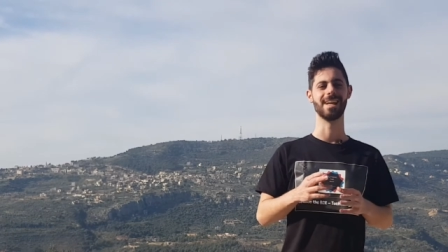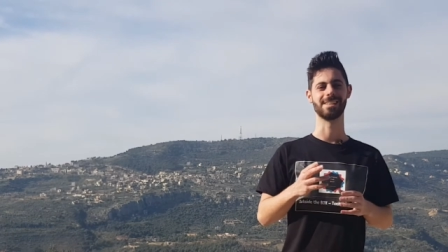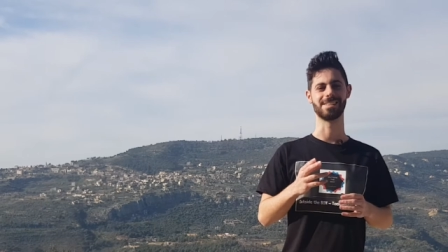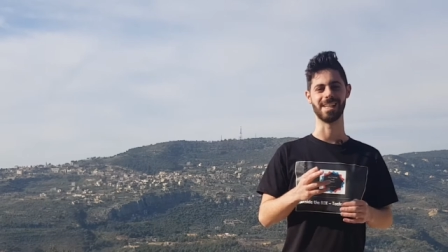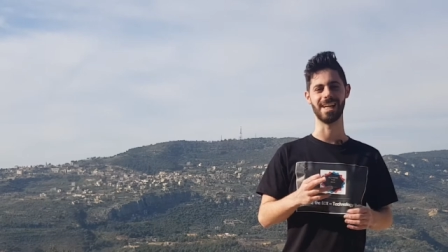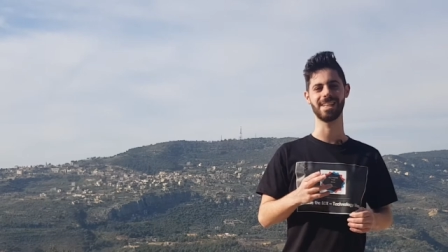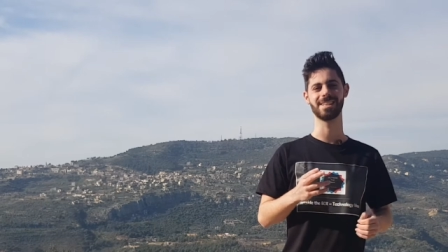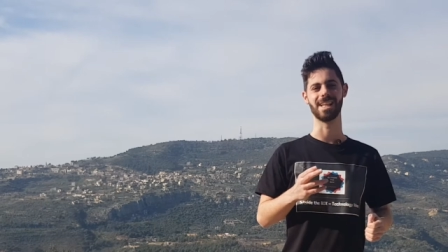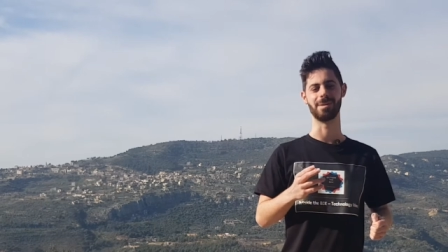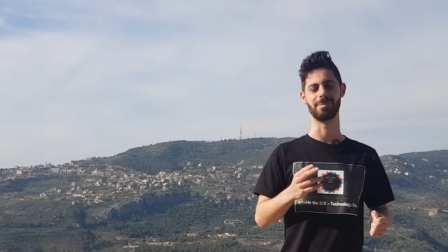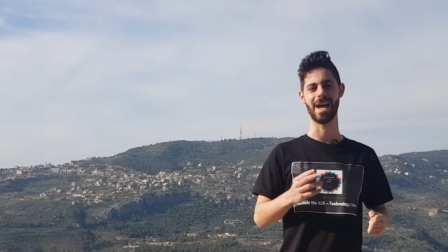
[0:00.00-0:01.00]

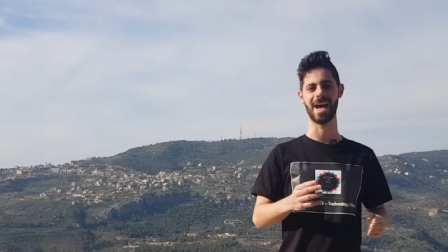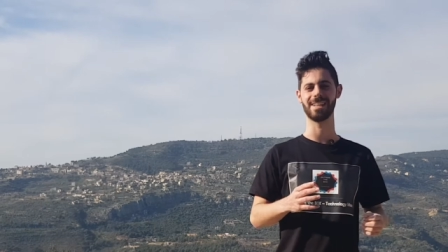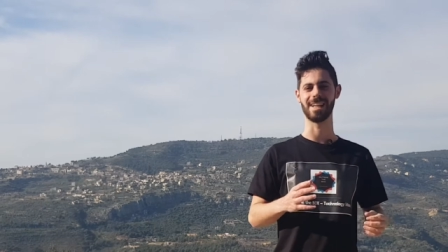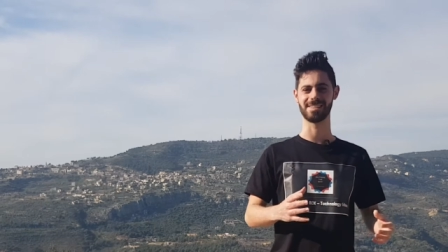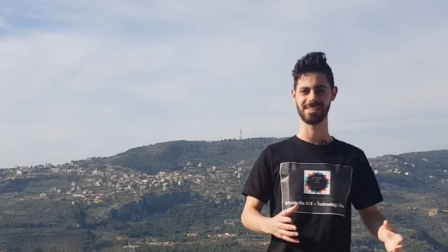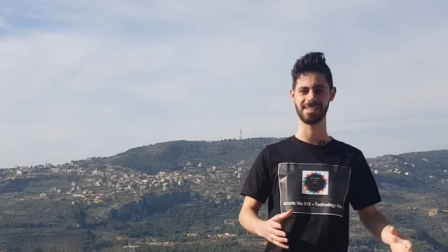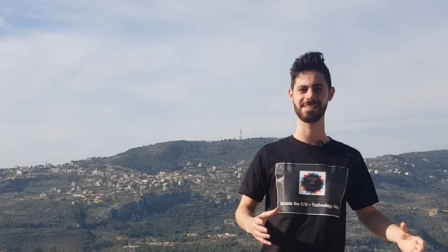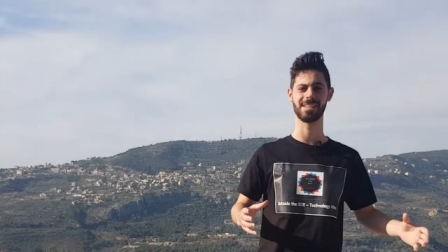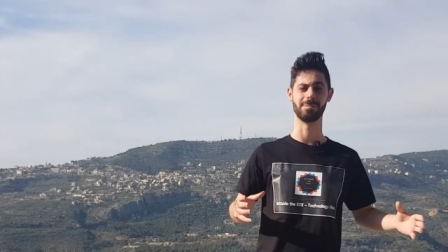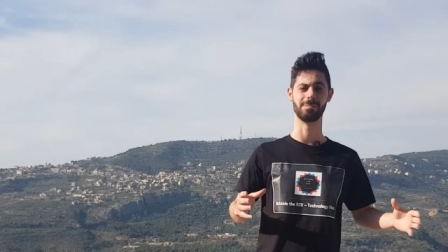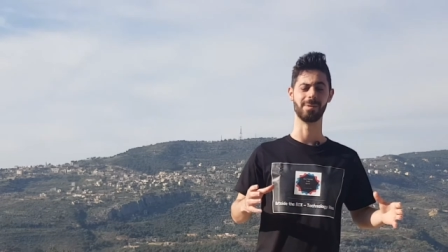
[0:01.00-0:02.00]
تساعدنا بهيدا
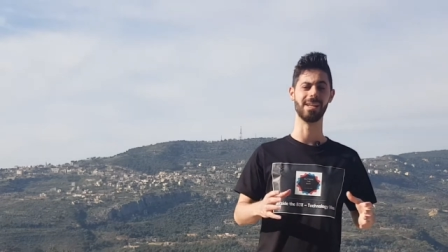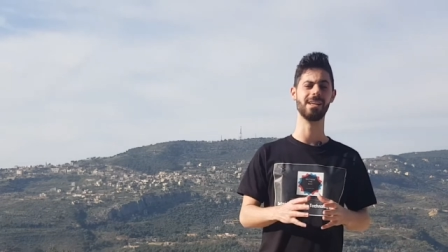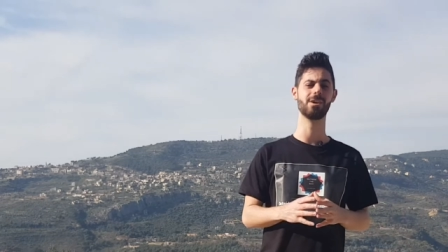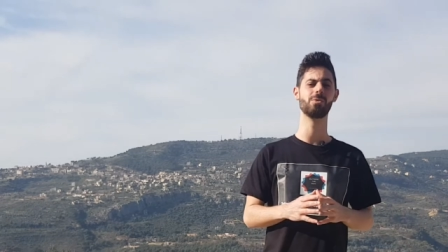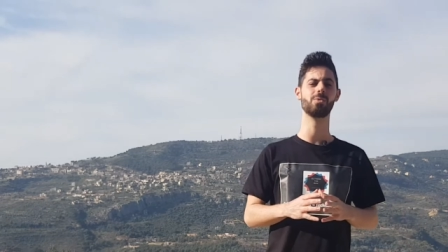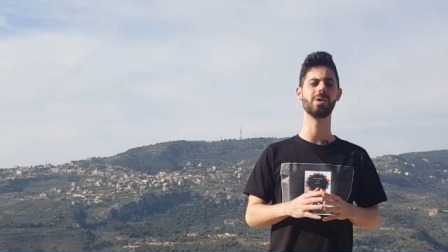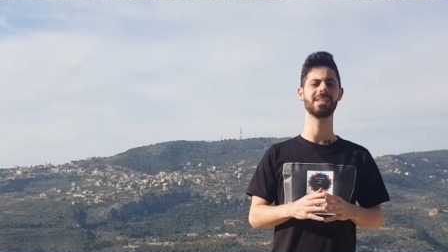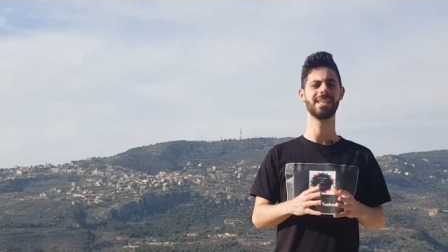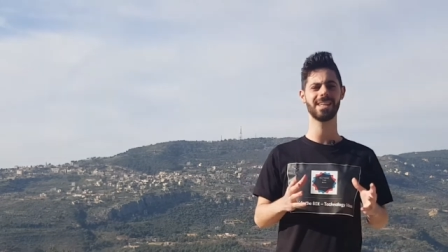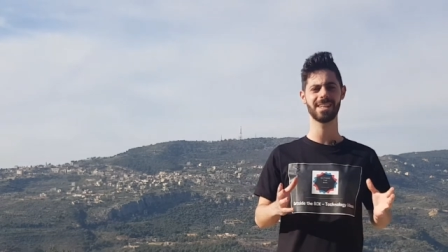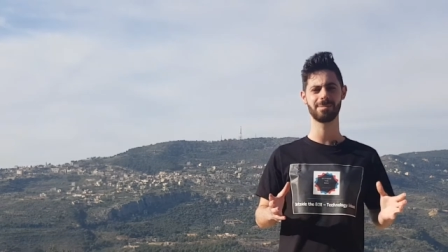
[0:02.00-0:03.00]
السيستم اللي هو
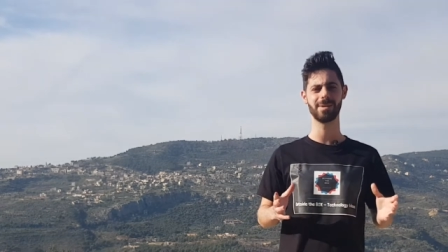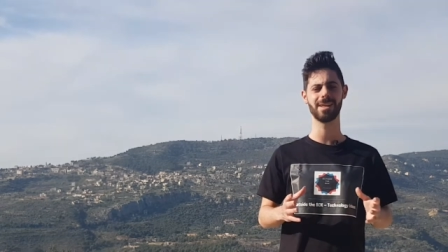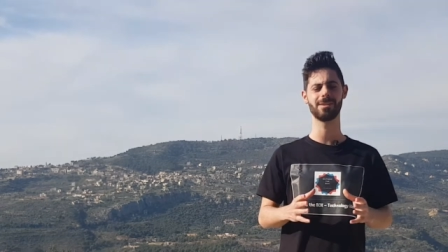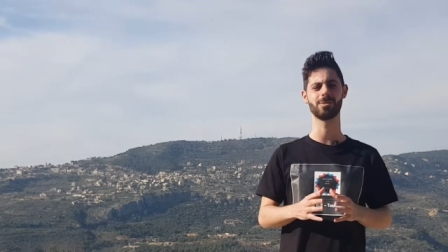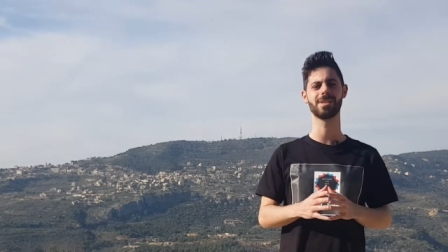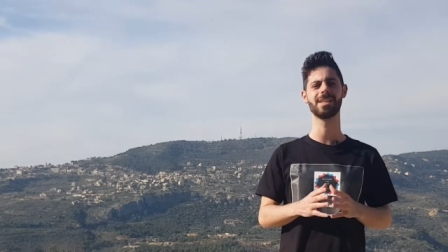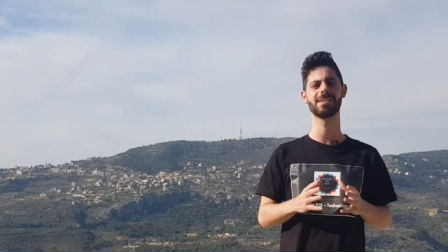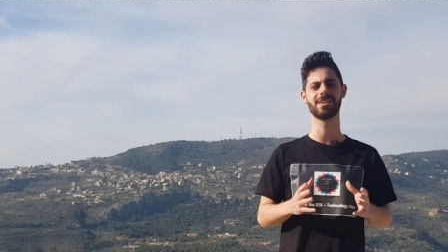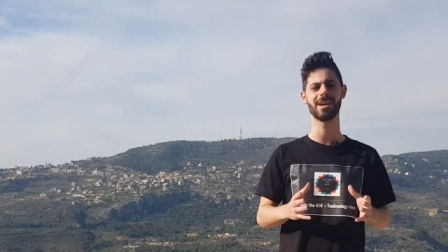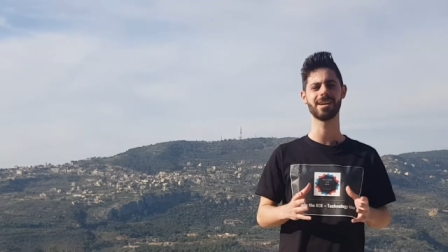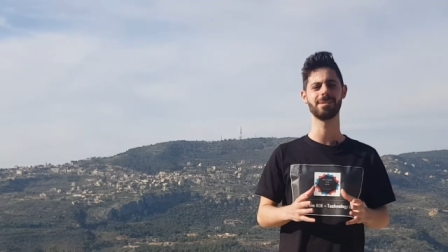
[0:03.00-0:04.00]
كتير كبير وكتير
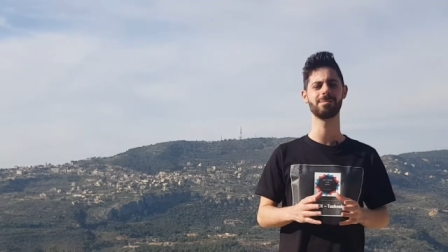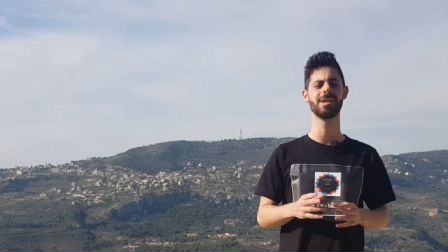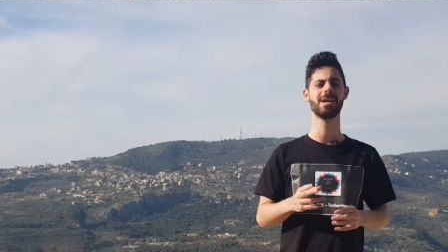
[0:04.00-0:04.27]
ضخم